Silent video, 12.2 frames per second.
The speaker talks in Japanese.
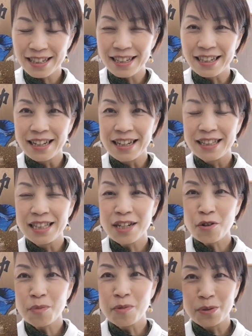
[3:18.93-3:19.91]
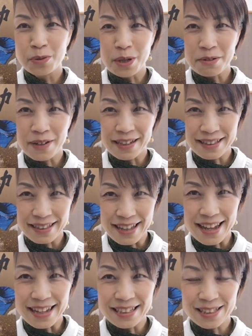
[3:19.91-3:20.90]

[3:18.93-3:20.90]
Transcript: に2個も加わって